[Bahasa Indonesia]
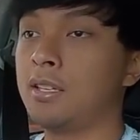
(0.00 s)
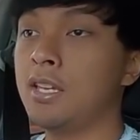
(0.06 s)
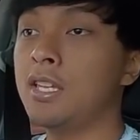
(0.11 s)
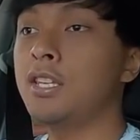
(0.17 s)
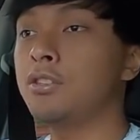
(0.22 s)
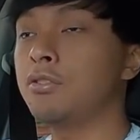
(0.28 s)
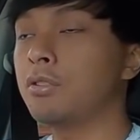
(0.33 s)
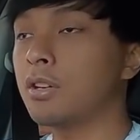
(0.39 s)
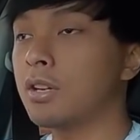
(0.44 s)

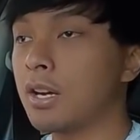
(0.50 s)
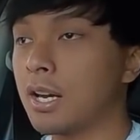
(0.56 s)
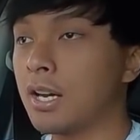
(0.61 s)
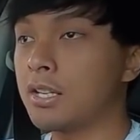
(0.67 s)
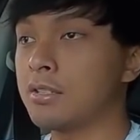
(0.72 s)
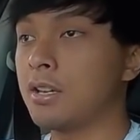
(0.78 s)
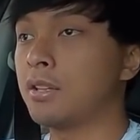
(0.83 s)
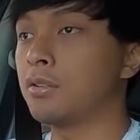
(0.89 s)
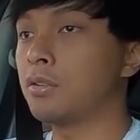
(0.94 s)
Eh, ini juga
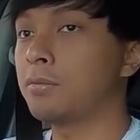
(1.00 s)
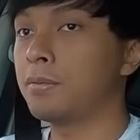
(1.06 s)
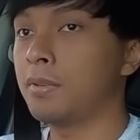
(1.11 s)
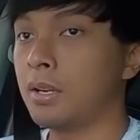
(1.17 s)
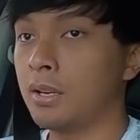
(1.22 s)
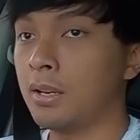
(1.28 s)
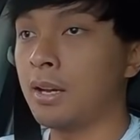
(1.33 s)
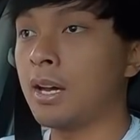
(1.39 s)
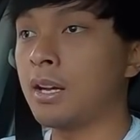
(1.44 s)
kagak ada
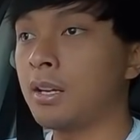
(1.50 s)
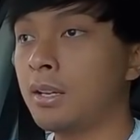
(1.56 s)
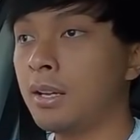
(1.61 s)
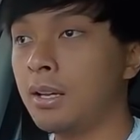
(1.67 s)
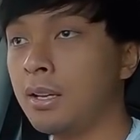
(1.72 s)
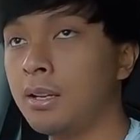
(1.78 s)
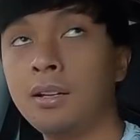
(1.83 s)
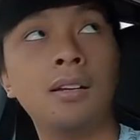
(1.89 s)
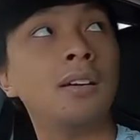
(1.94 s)
sunroofnya
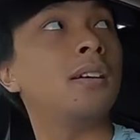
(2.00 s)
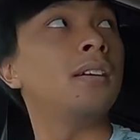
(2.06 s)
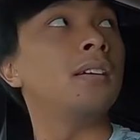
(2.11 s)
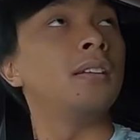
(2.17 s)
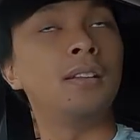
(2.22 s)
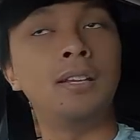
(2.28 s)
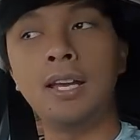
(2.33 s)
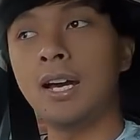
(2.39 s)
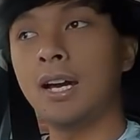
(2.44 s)
karena
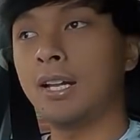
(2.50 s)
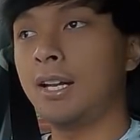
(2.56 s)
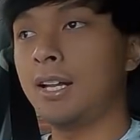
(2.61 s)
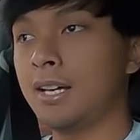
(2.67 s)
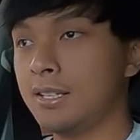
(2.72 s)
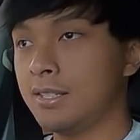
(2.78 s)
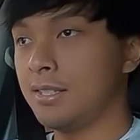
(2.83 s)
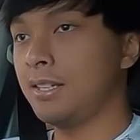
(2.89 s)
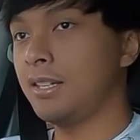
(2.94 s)
dia
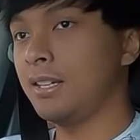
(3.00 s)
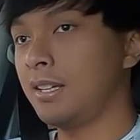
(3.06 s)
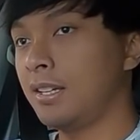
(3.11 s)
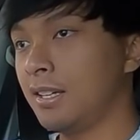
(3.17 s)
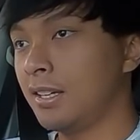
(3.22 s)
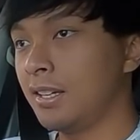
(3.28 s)
ada sih.